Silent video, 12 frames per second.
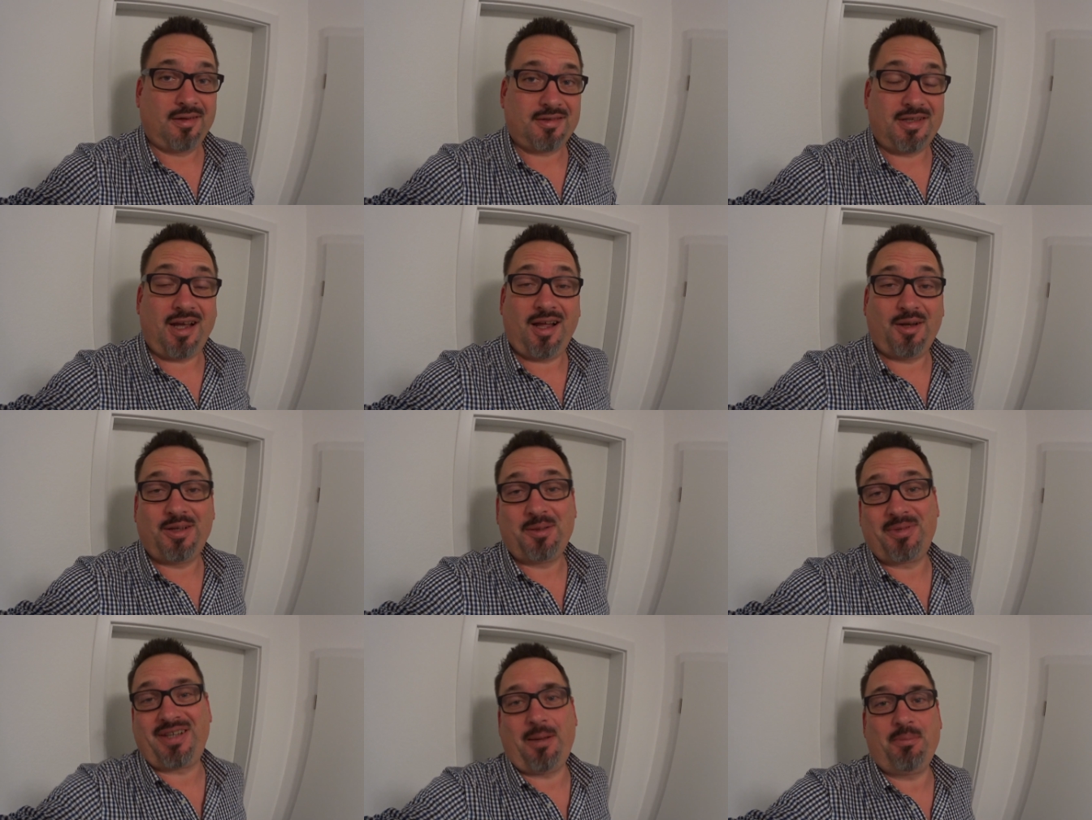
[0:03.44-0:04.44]
Ja, hallo
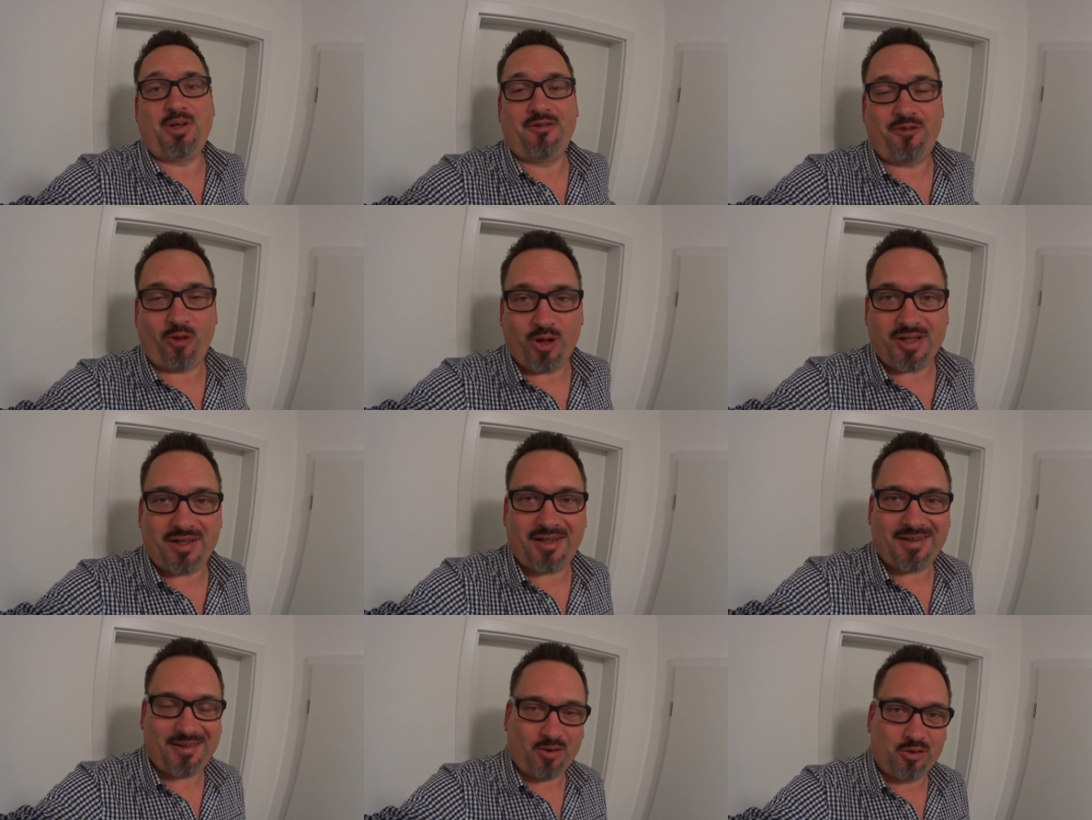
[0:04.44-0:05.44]
liebe
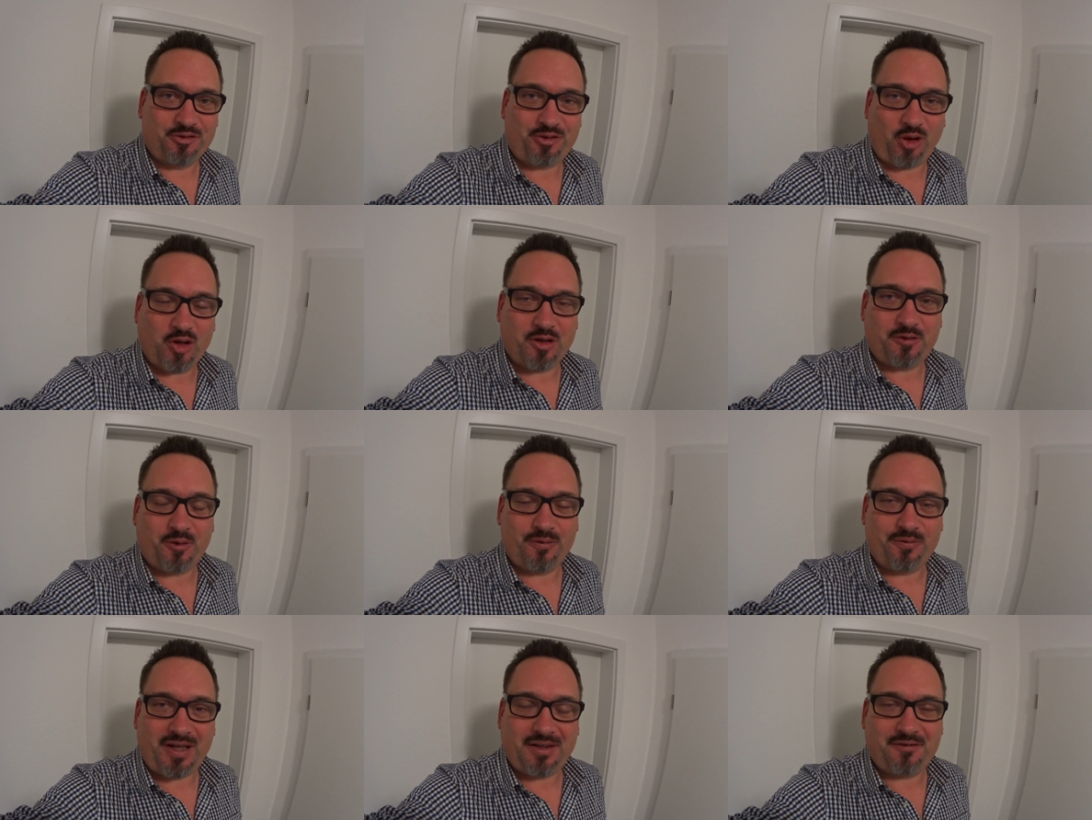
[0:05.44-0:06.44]
Campingfreunde und Freunde
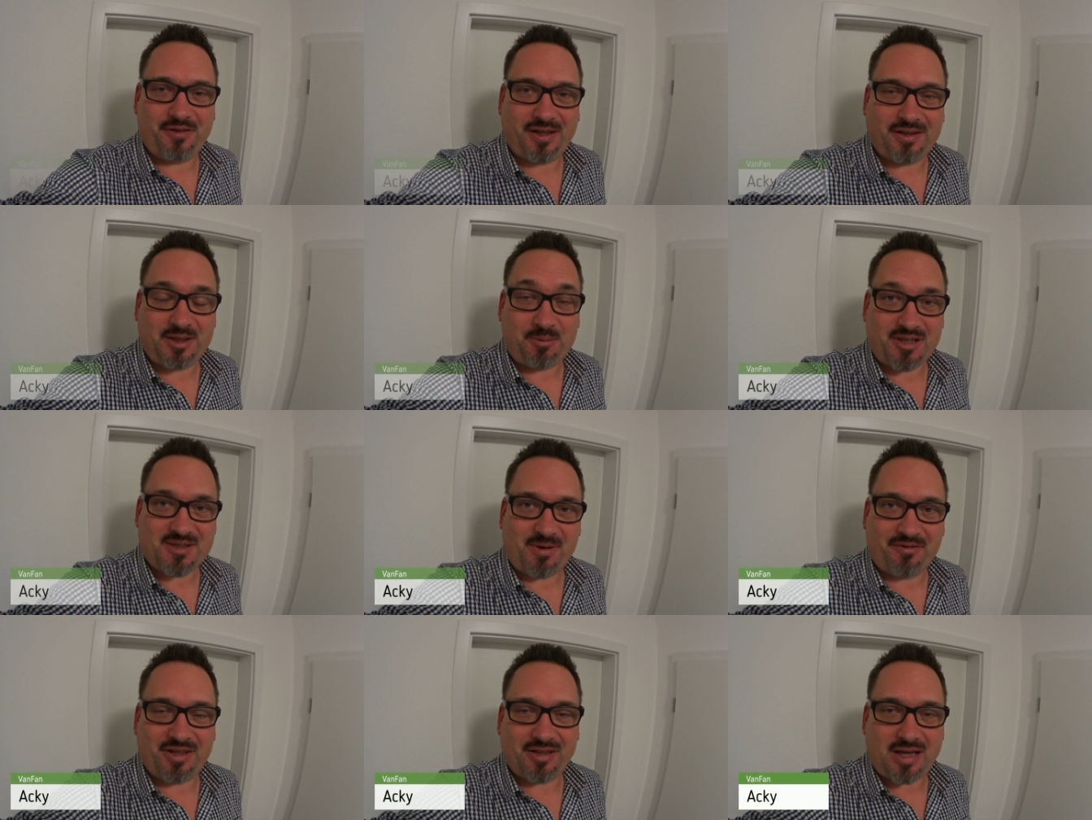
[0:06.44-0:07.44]
von Vanfan. Ich bin's
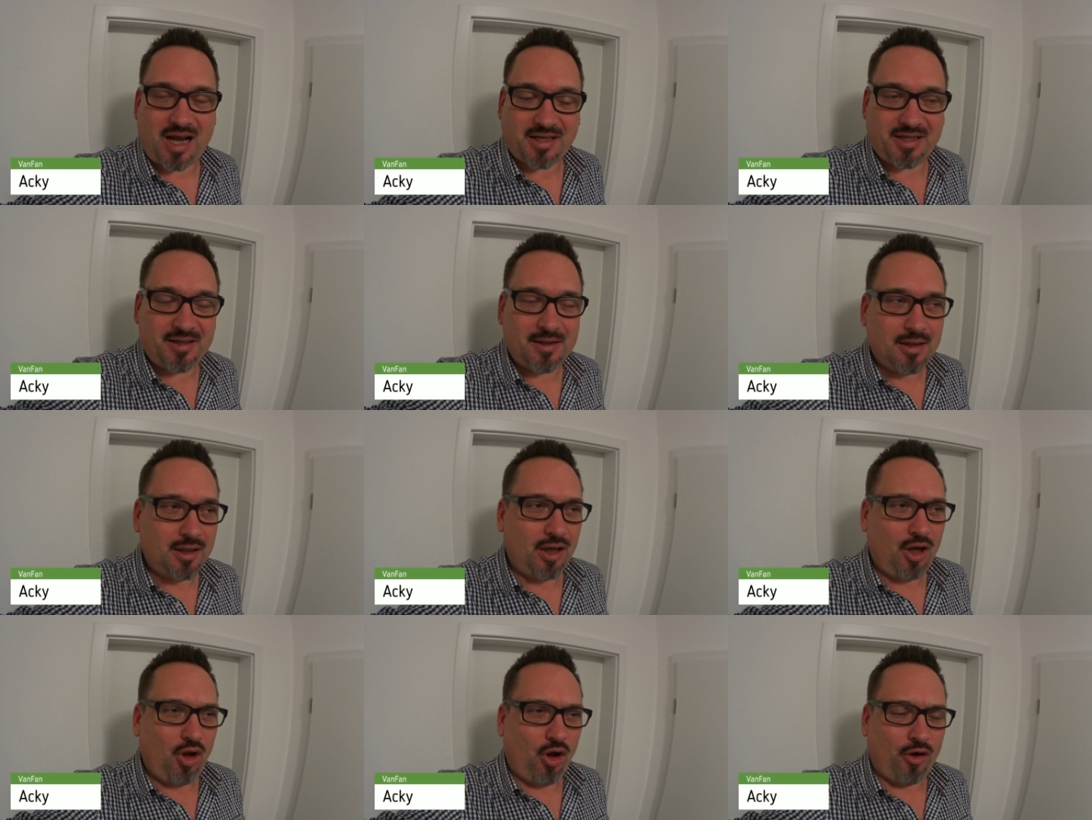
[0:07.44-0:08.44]
mal wieder, der Aki.
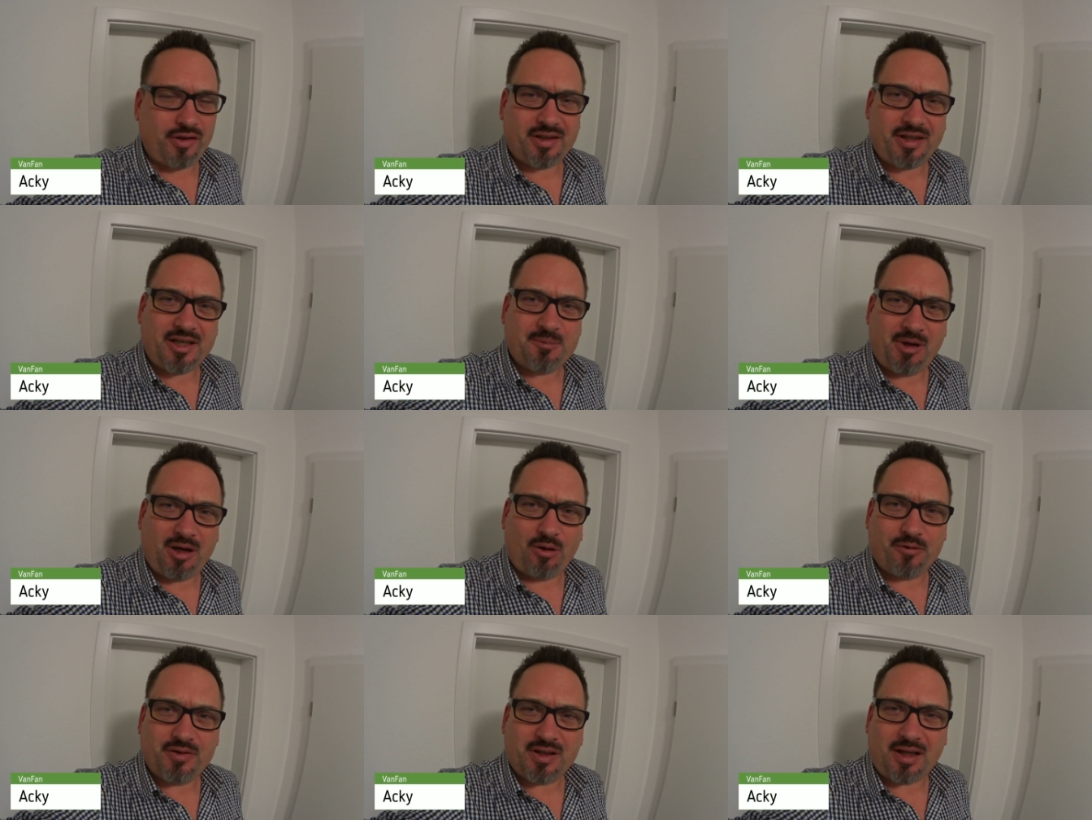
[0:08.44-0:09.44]
Heute gehe ich mal
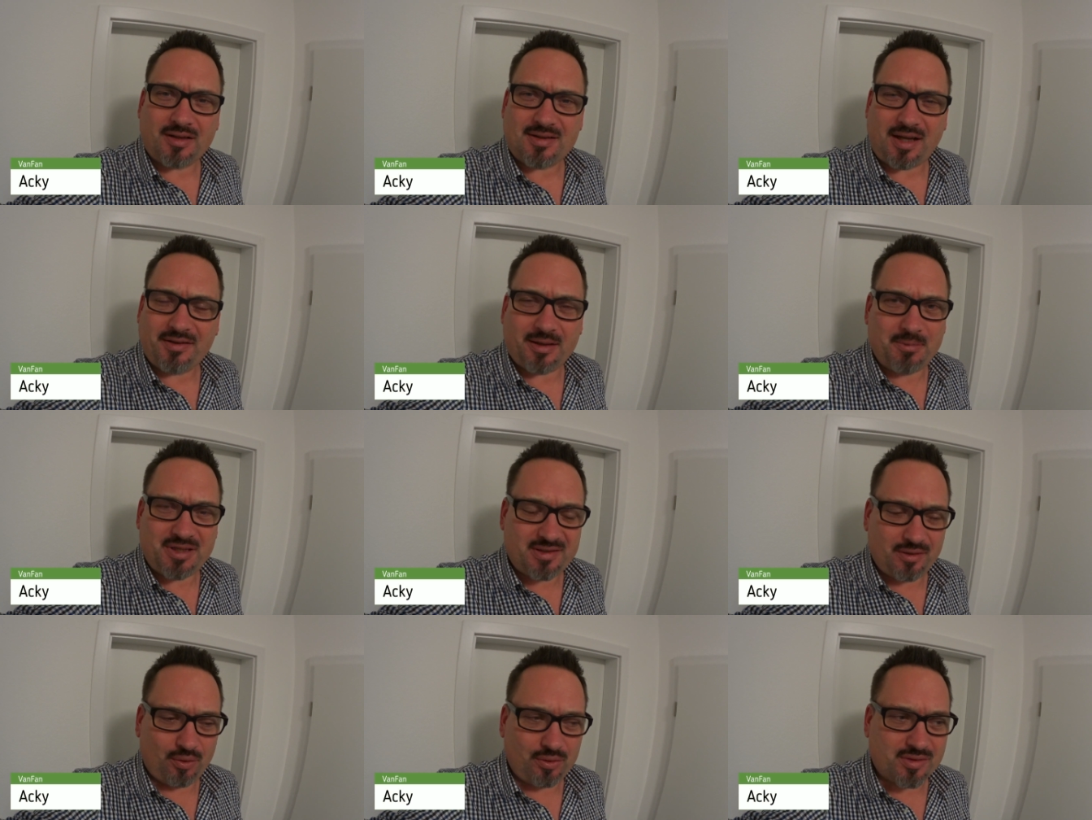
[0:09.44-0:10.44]
auf eine ganz andere
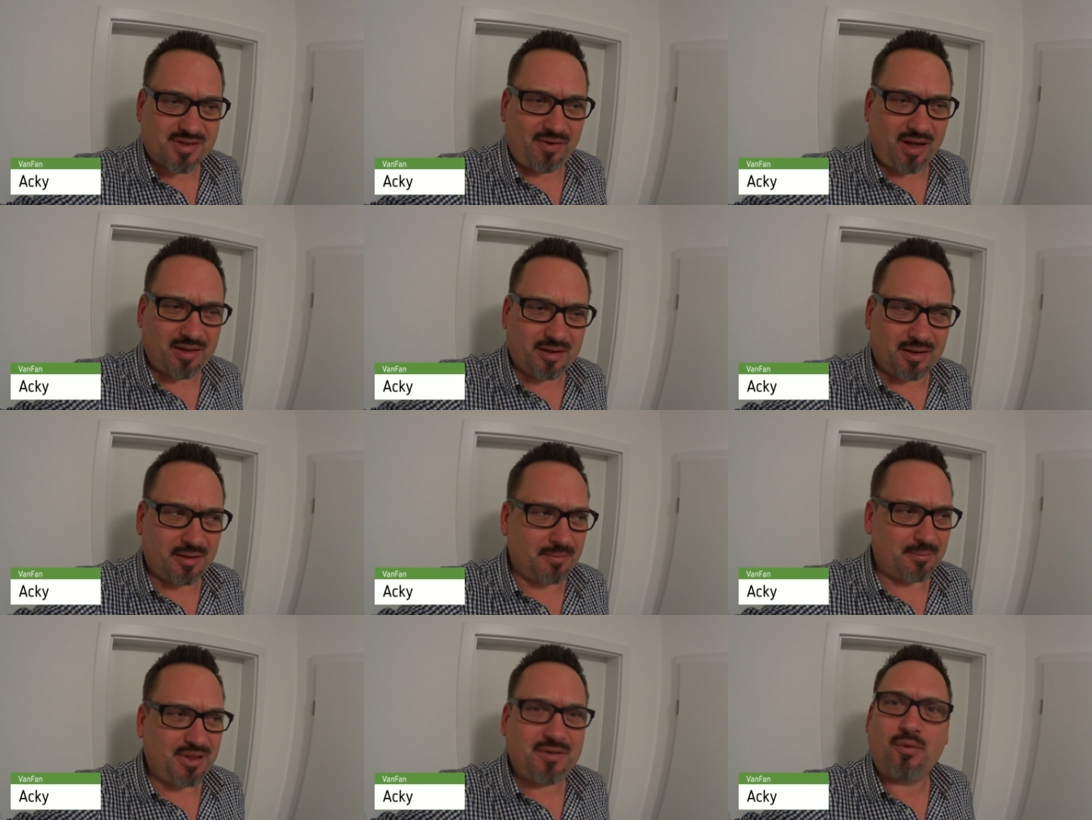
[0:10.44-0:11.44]
Mission und zwar, äh,
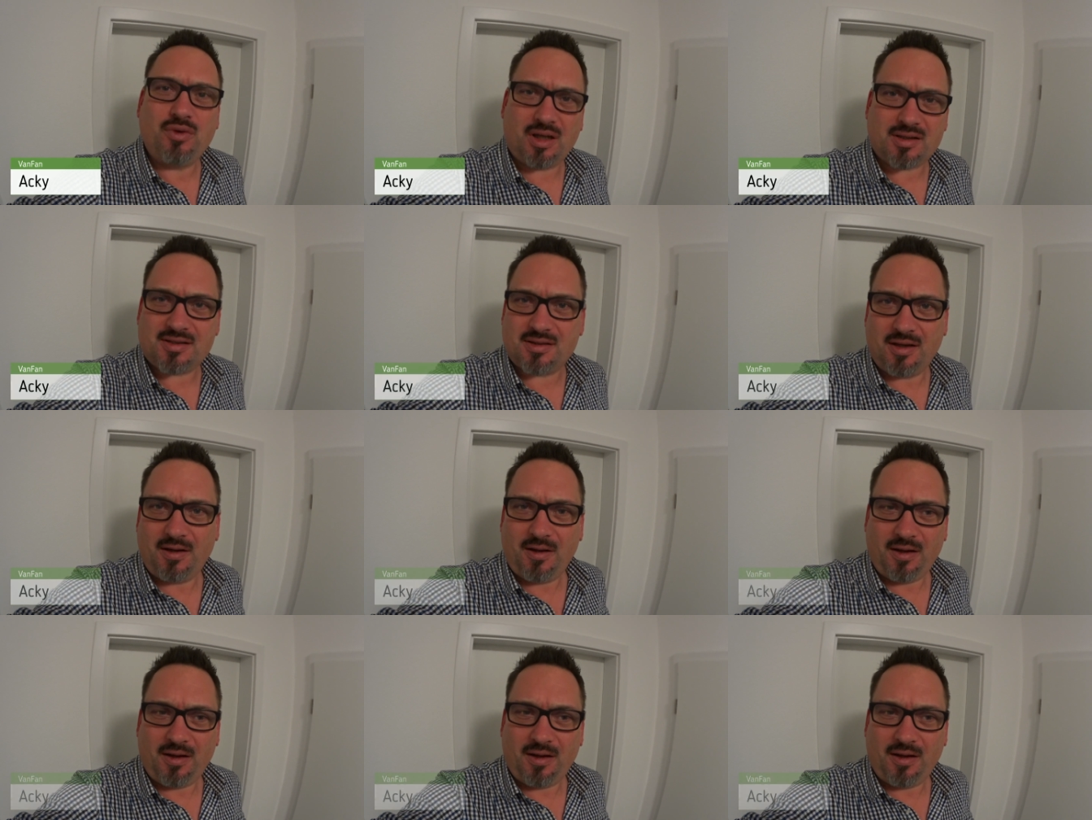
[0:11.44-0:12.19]
mich wundert's,